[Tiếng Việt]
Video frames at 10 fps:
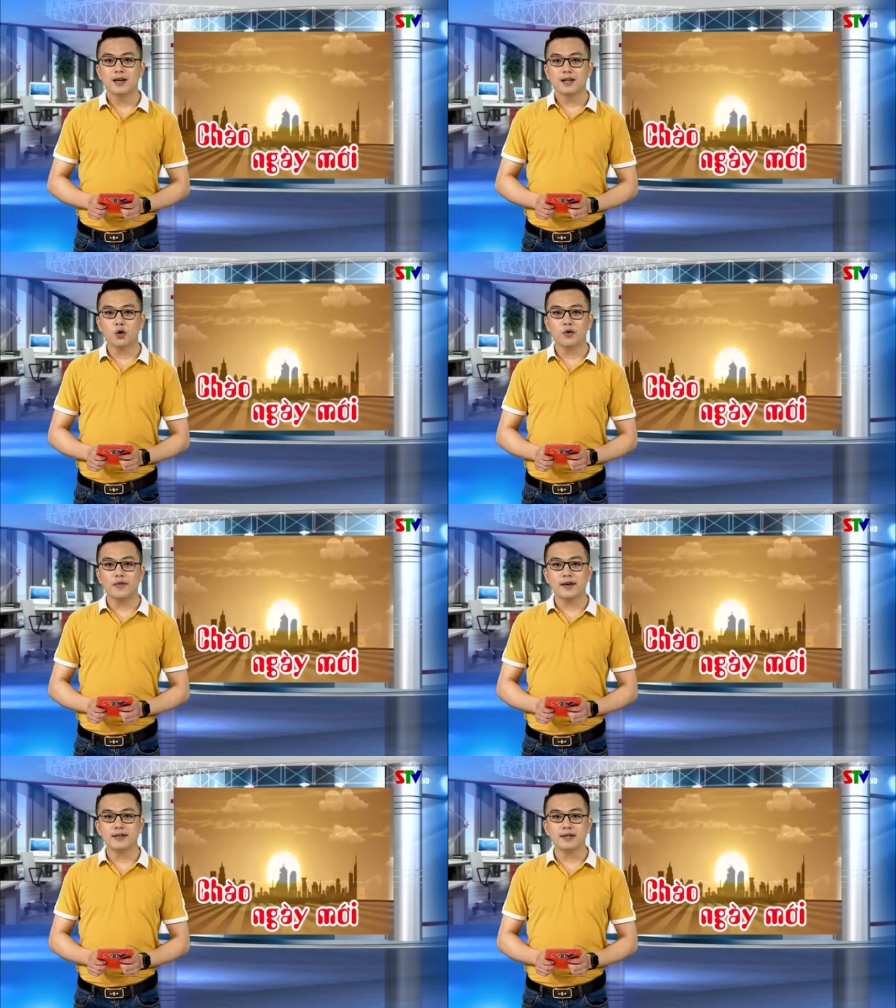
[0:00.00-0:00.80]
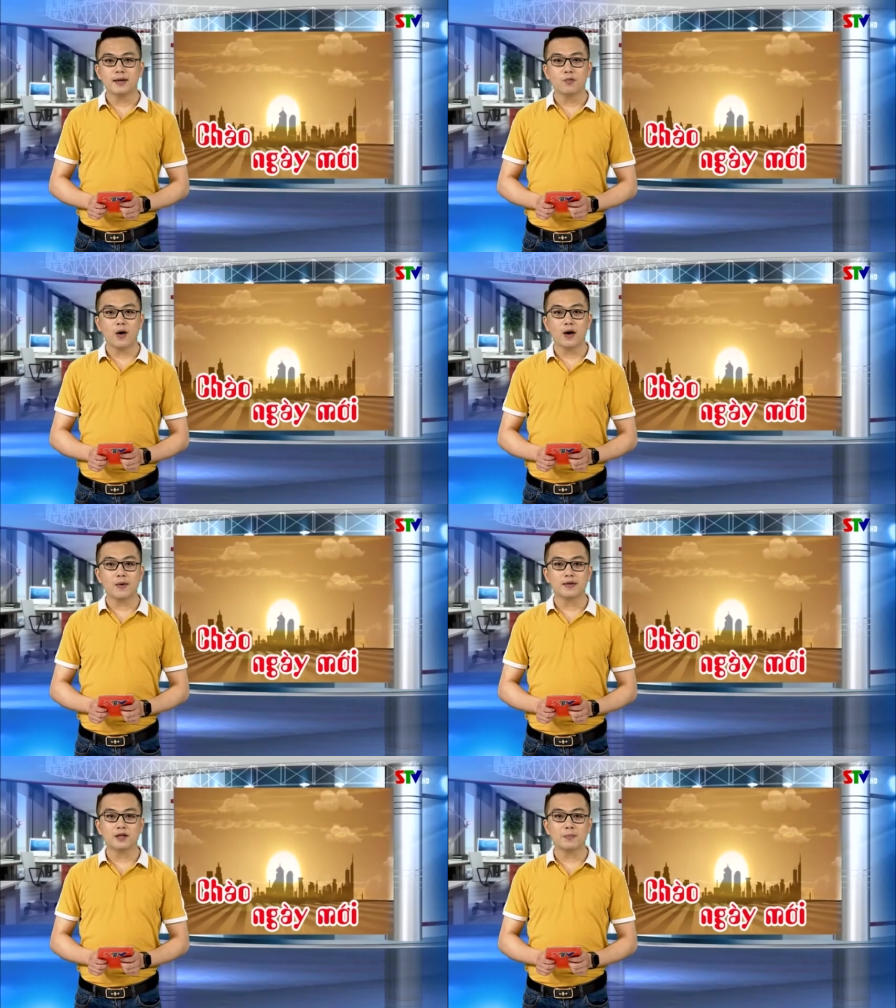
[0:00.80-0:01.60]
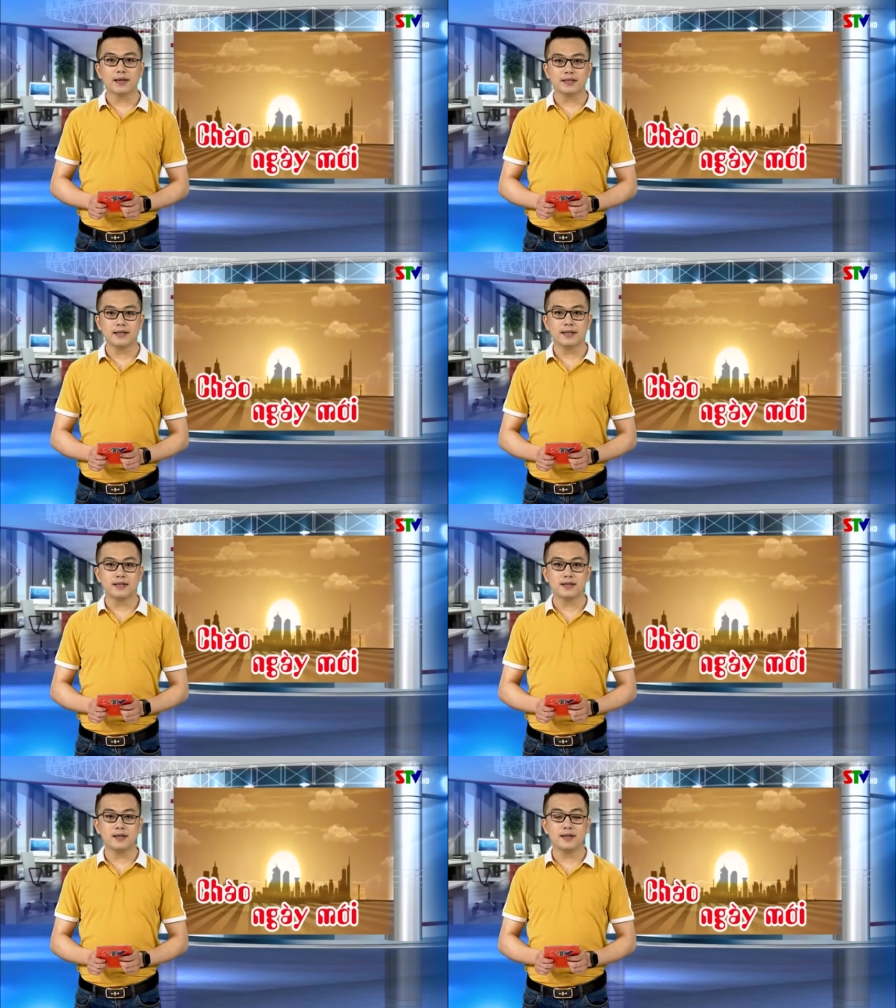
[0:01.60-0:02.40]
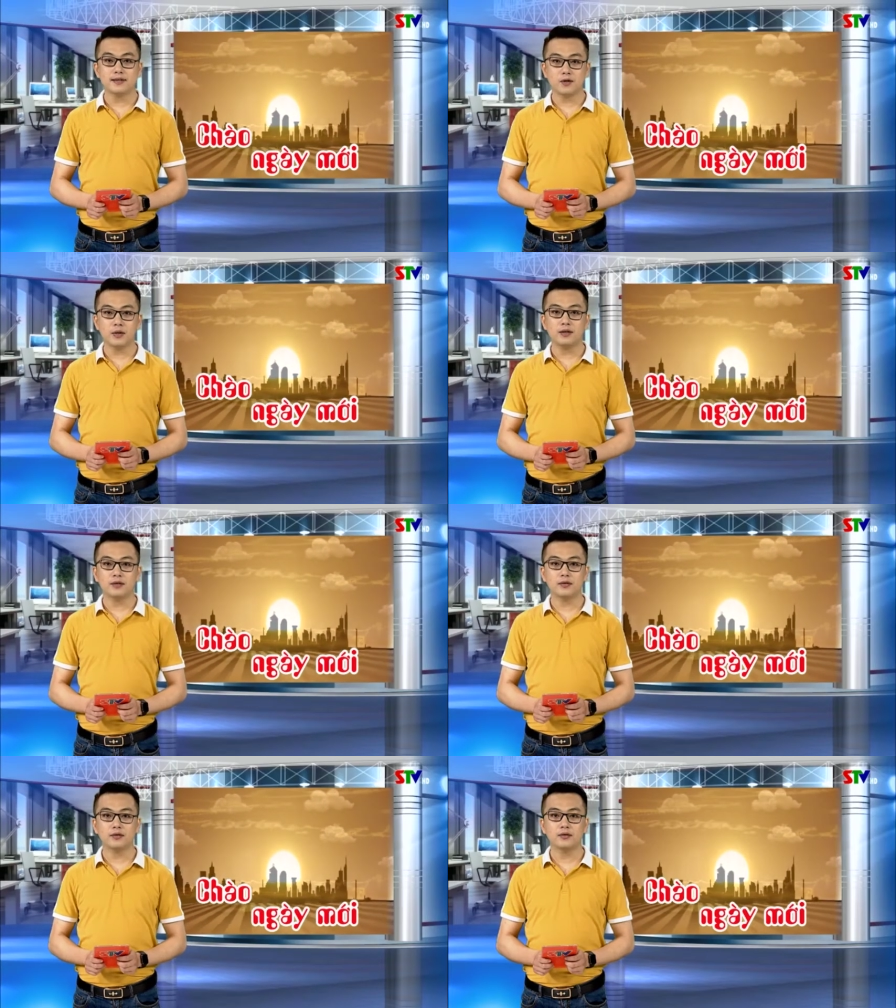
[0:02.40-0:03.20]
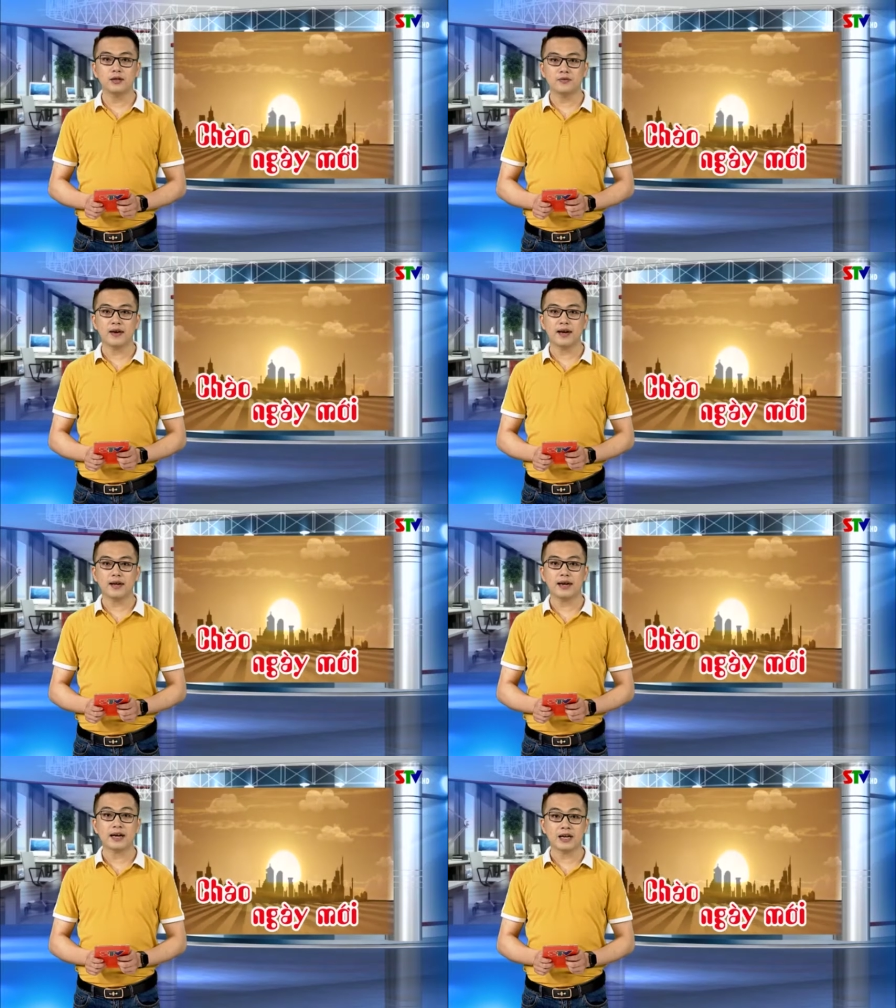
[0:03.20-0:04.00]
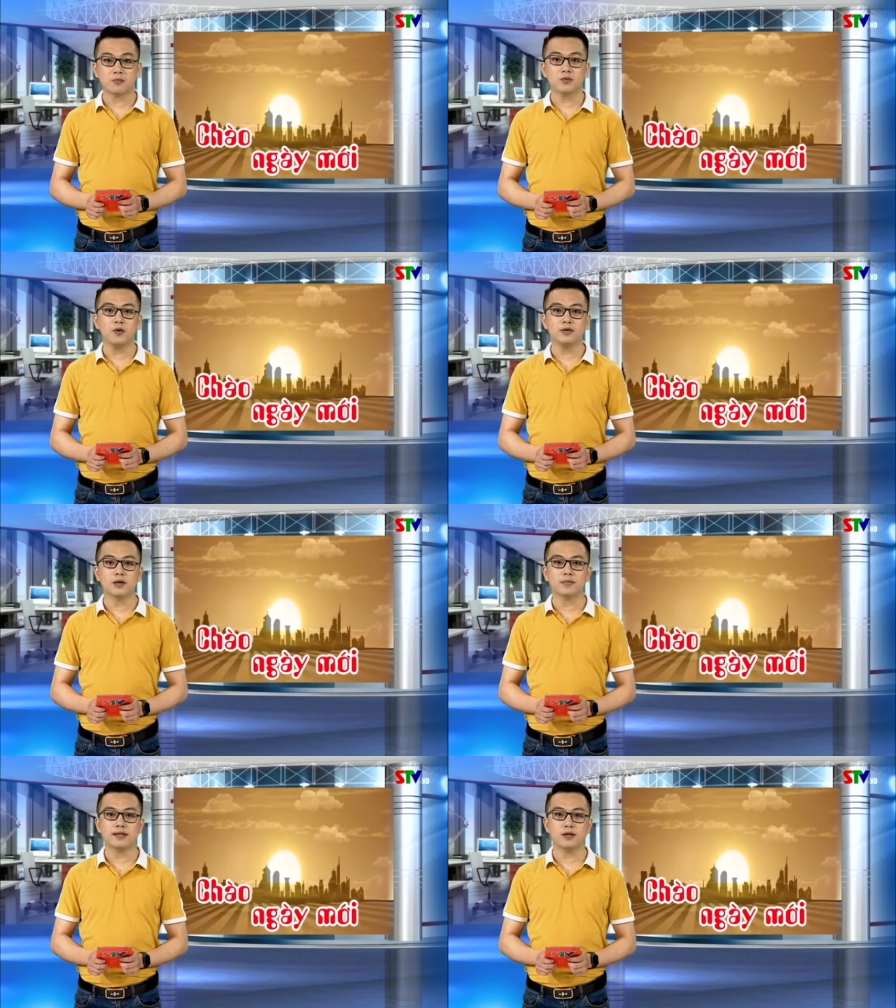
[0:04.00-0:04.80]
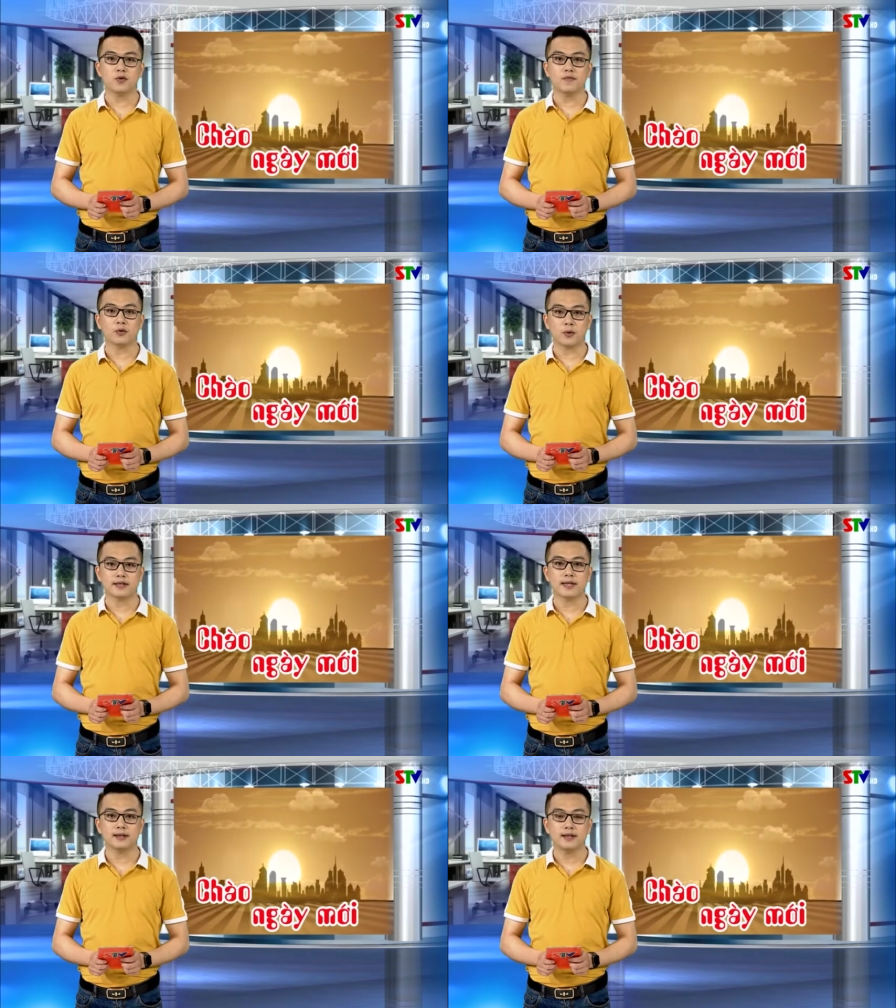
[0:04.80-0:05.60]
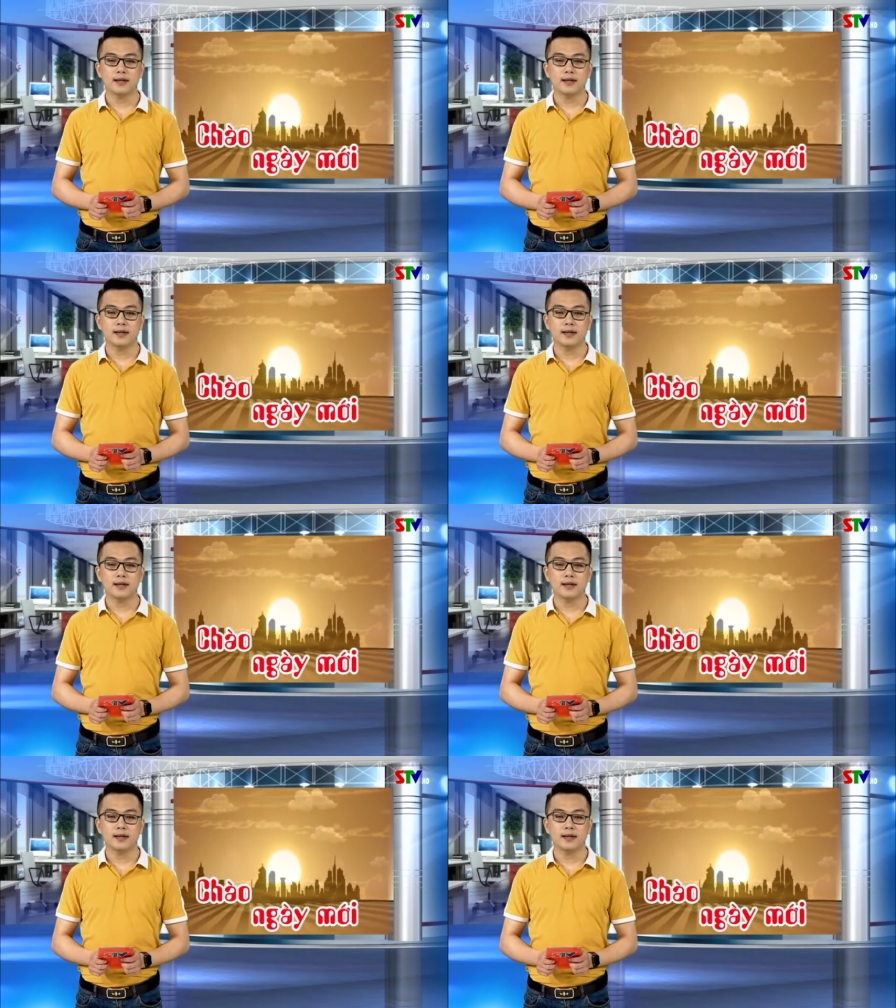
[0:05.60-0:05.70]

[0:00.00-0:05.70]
Thưa quý vị, những năm qua, huyện Sông Mã xác định lực lượng dân quân tự vệ là nòng cốt trong thế trận quốc phòng toàn dân.